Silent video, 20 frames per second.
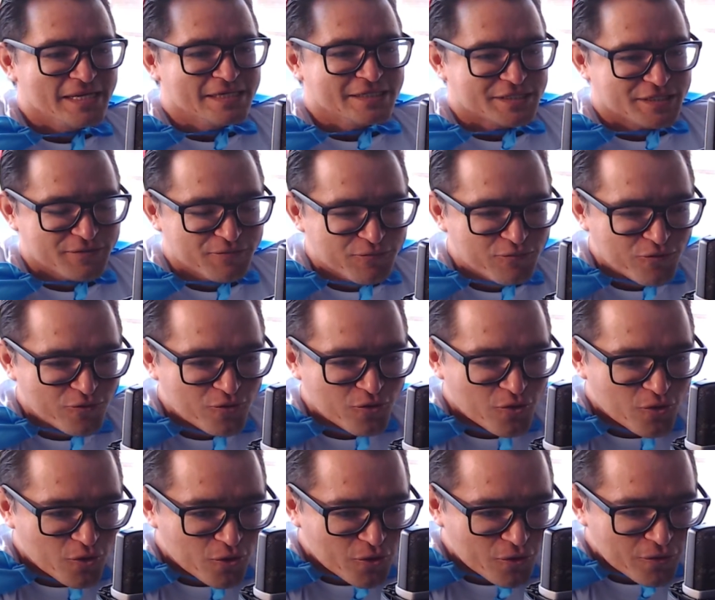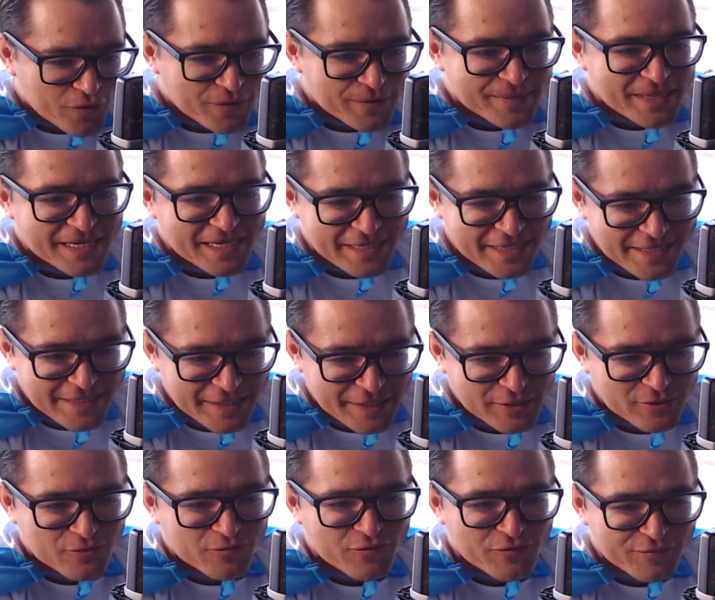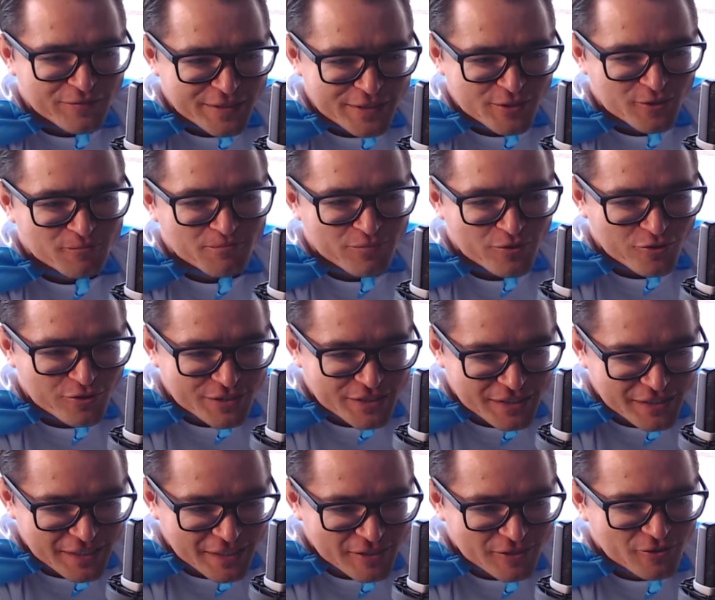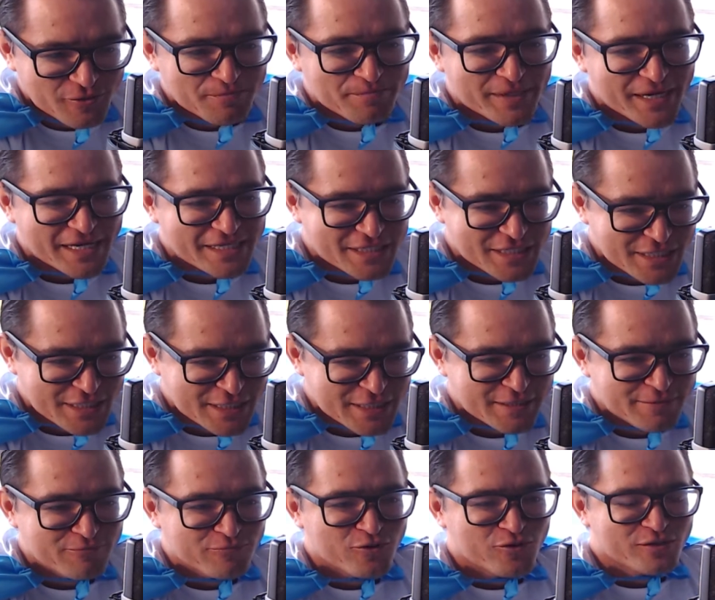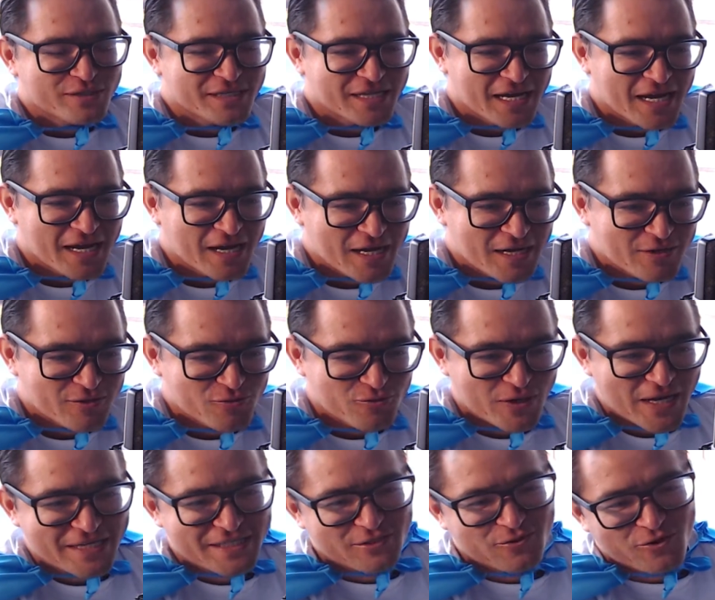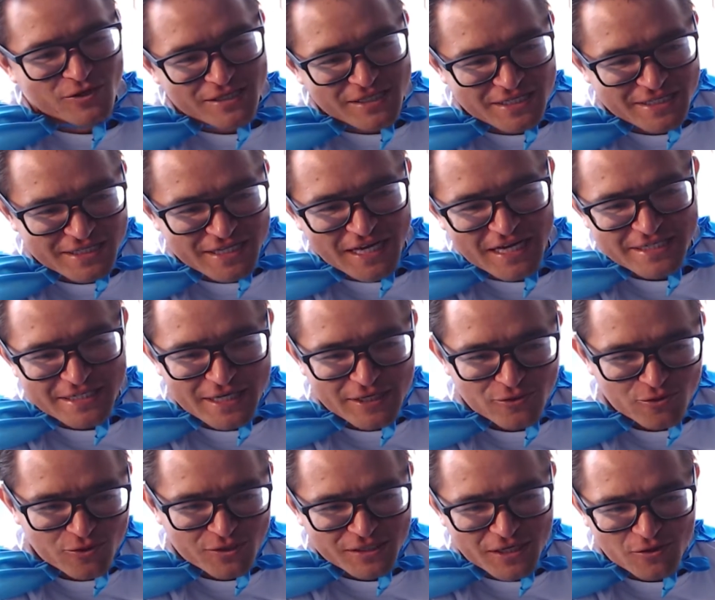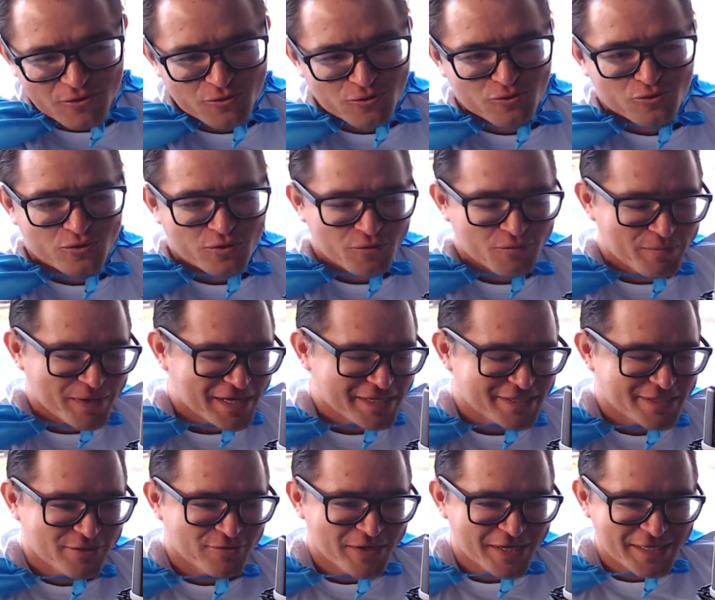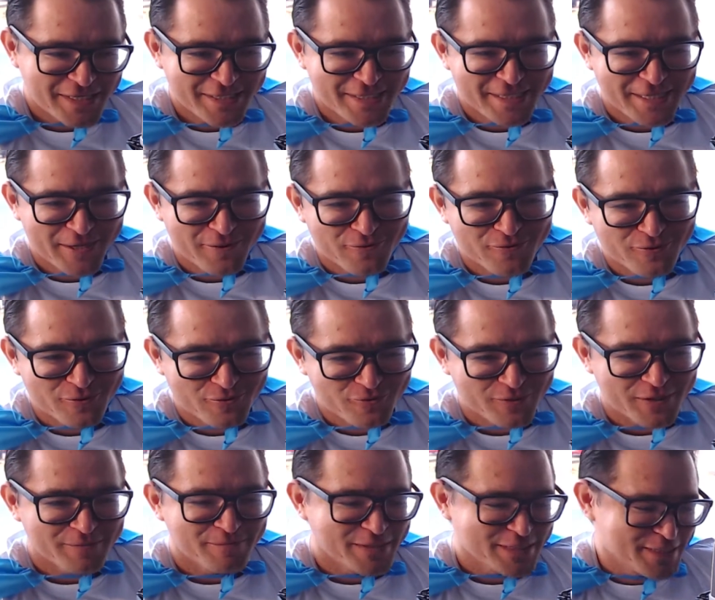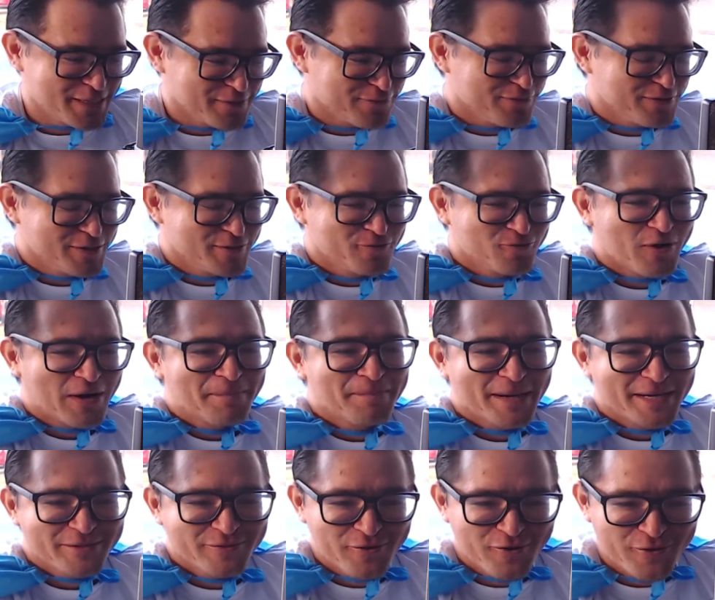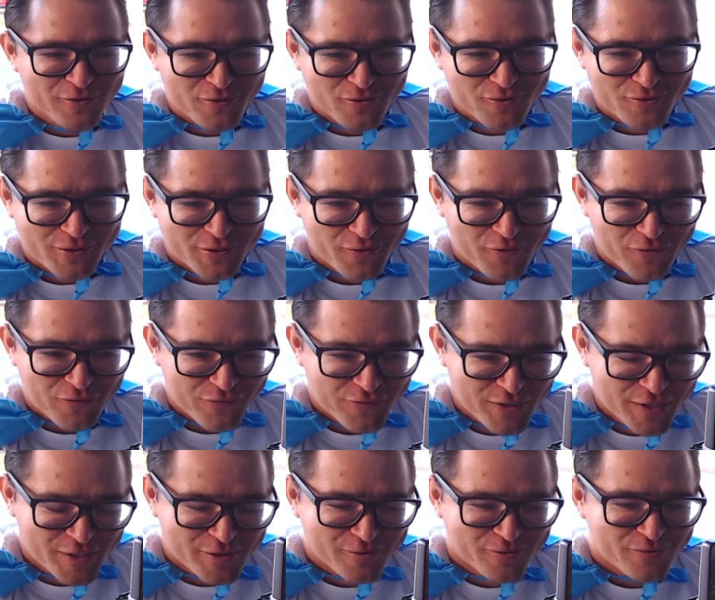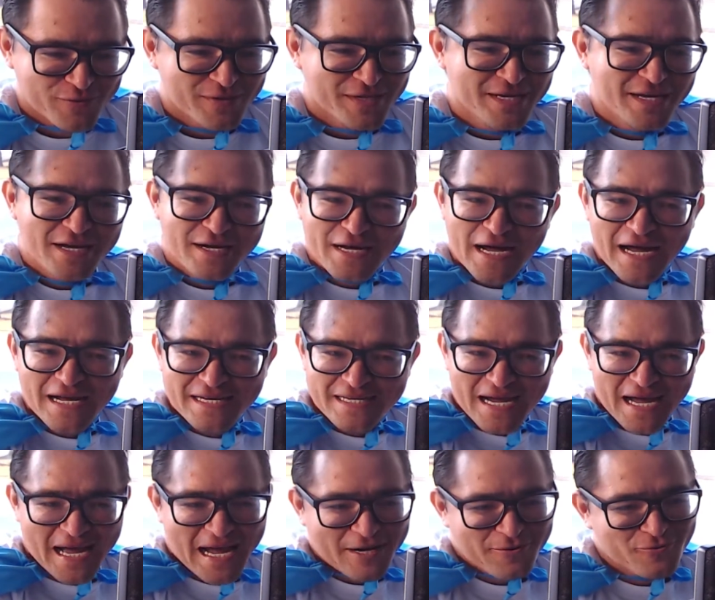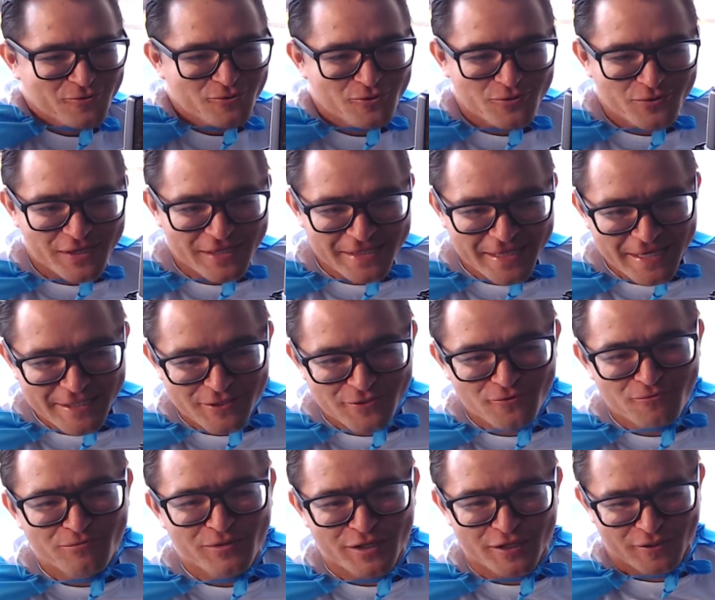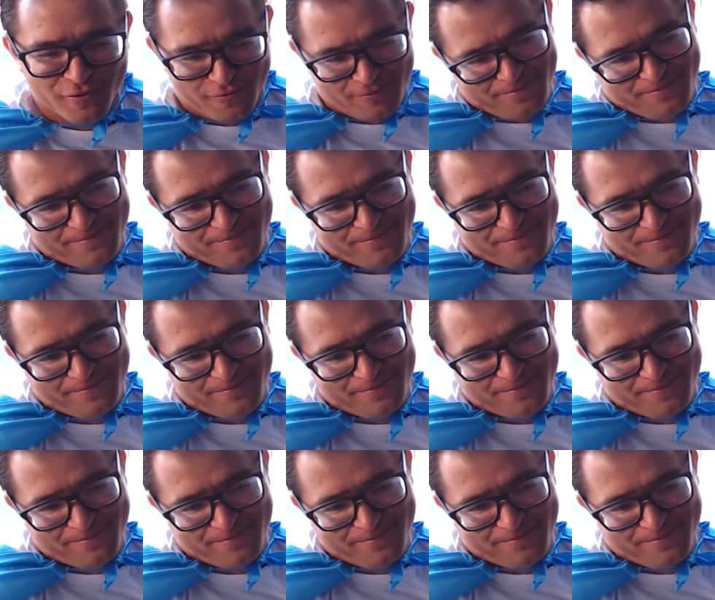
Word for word: Se for eleito, vou fazer um projeto para a gente montar as nossas artes e a nossa cultura. O Brasil é rico em cultura, mas devido ao abandono dos governos, a, a cultura está sumindo.